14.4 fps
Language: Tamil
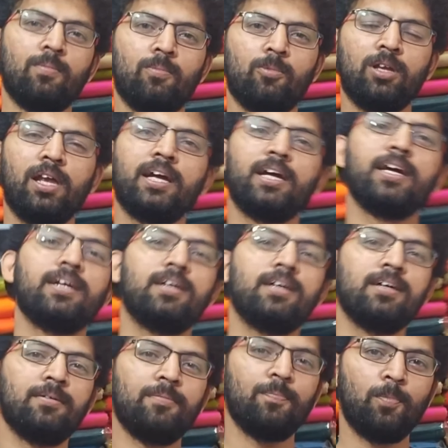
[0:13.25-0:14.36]
முதல்ல எங்ககிட்ட
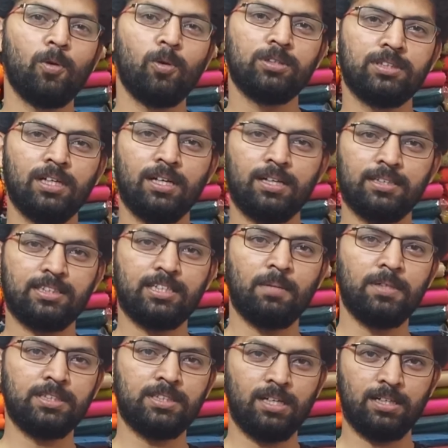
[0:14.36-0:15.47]
பியூர் சில்க்
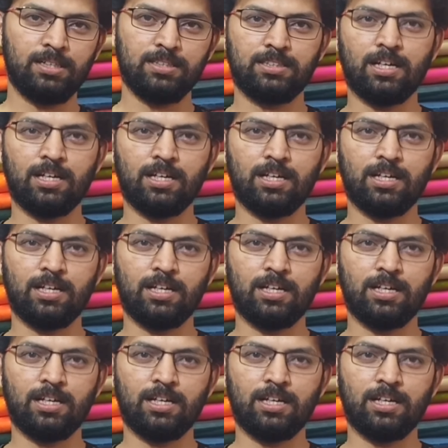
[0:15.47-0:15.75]
செமி சில்க்